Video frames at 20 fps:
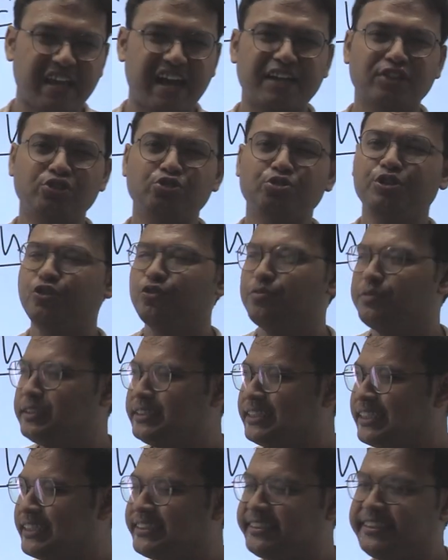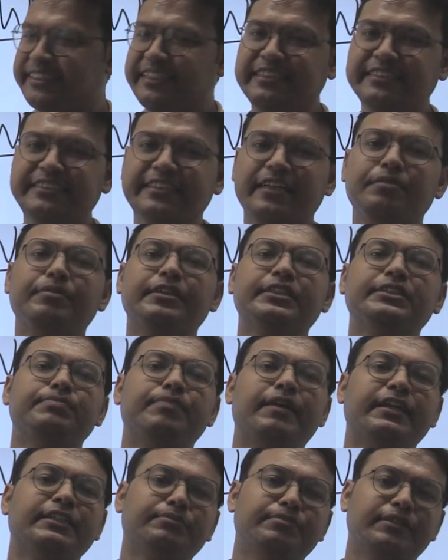আর যদি তুমি জাস্ট তিন চার মাস
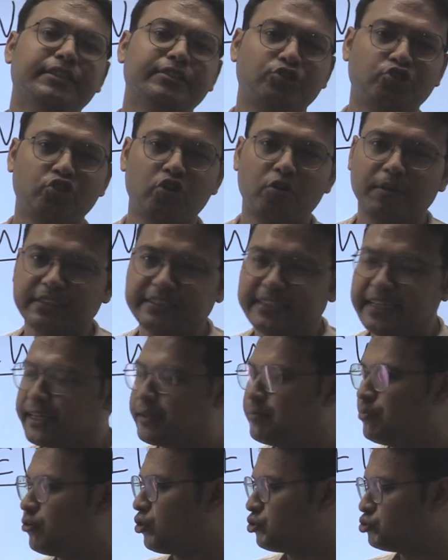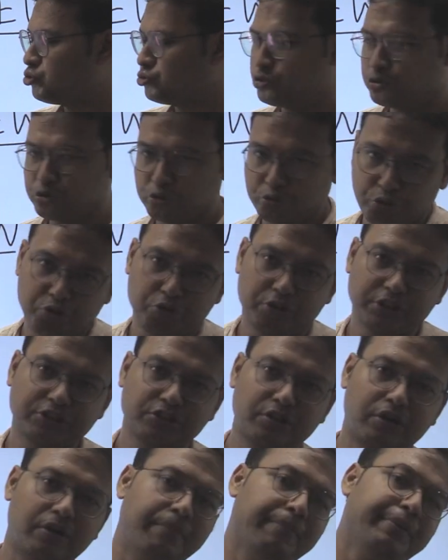পাঁচ মাস ছ মাস আগে পড়াশুনো শুরু
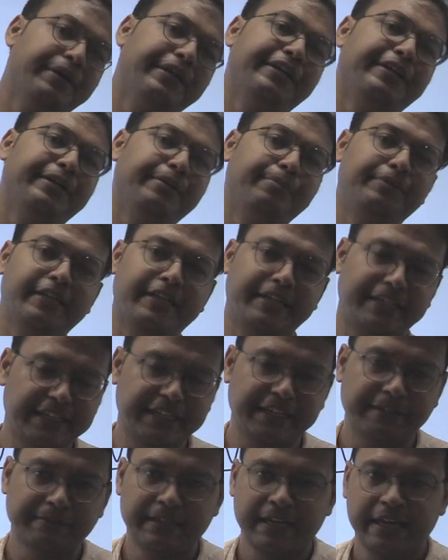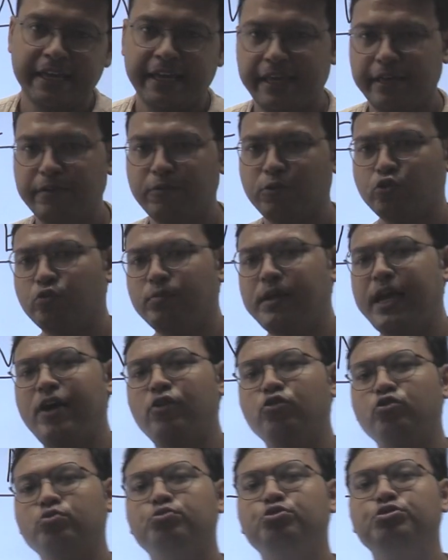করেছো কম্পিটিটিভটা নিয়ে এবং তুমি
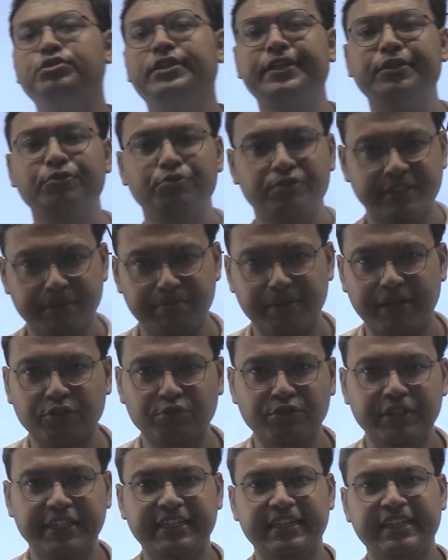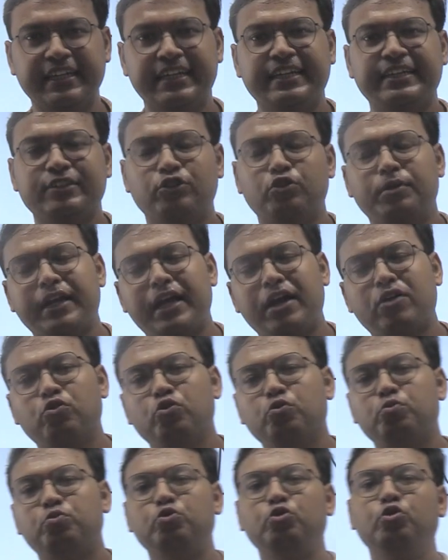এখনও বুঝেই উঠতে পারো নি তোমার
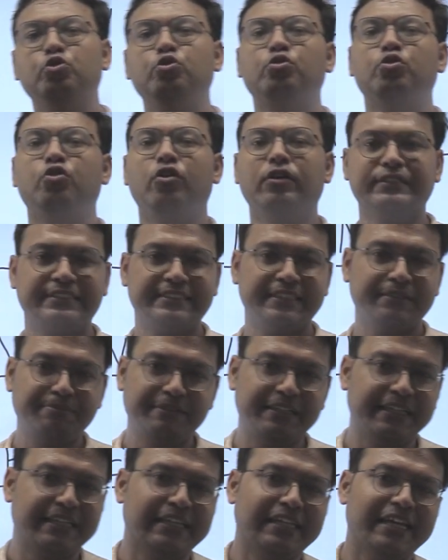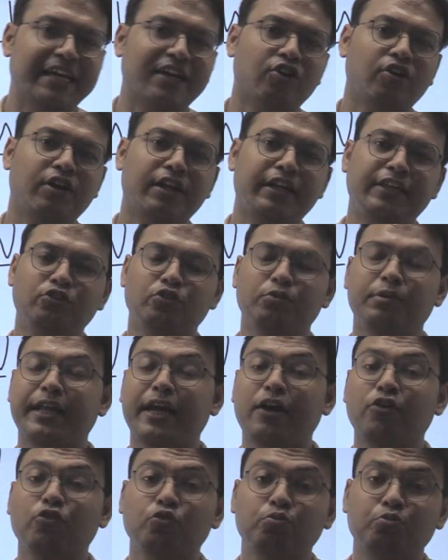এখনও পুরো কনসেপ্টই ক্লিয়ার হয়নি তোমার
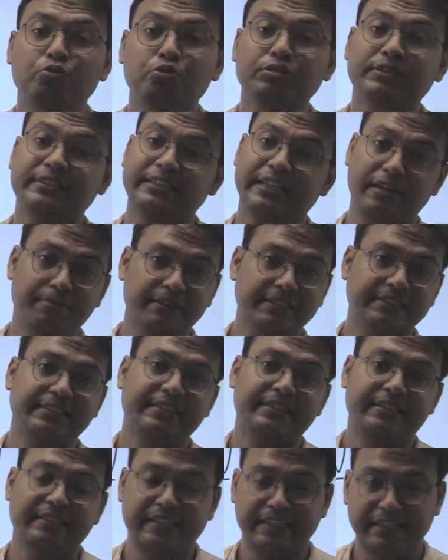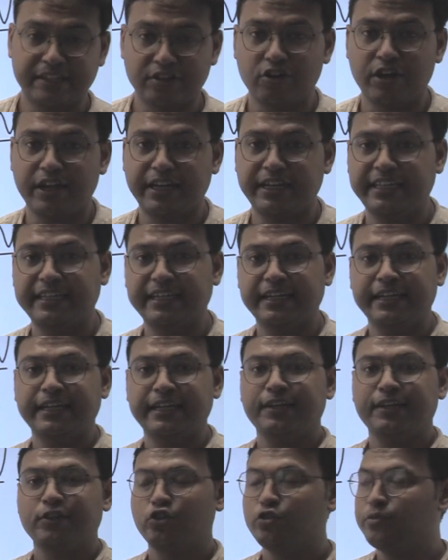এখনও পুরো সিলেবাসই ক্লিয়ার হয়নি
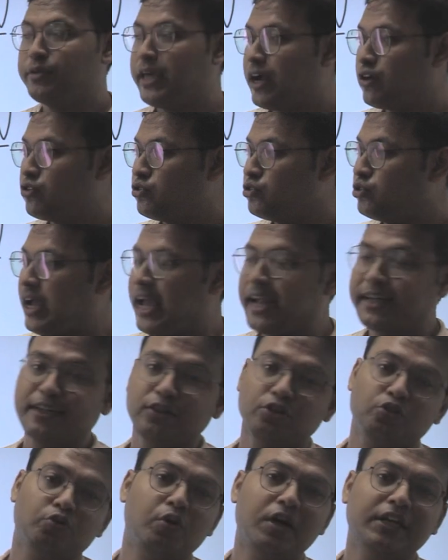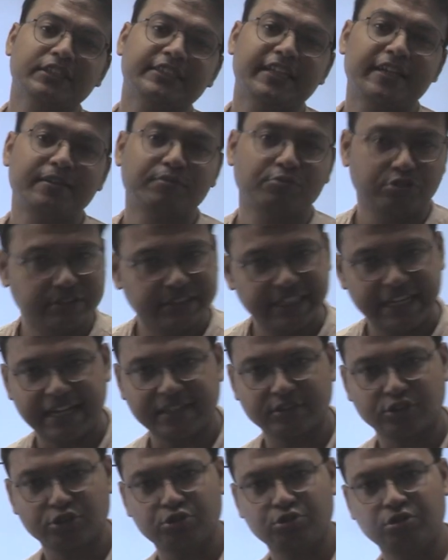তুমি এখনও একটা ধোঁয়াশার মধ্যে
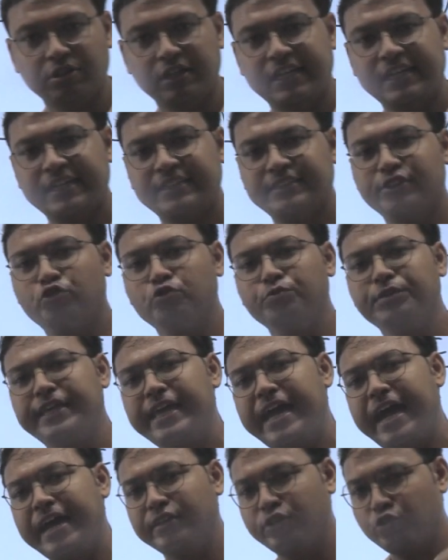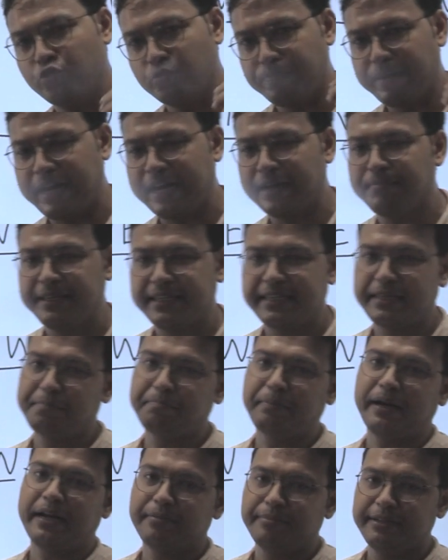আছো যে তুমি কি আদৌ পারবে কি
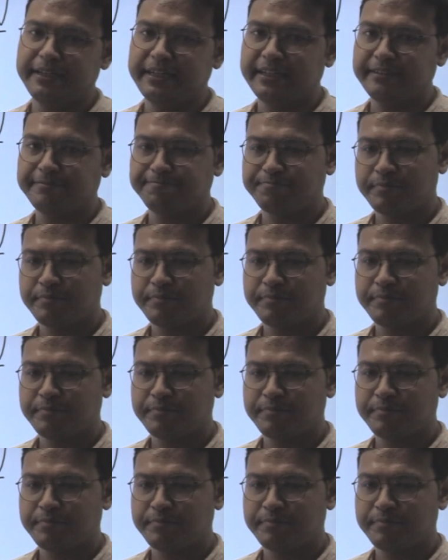পারবে না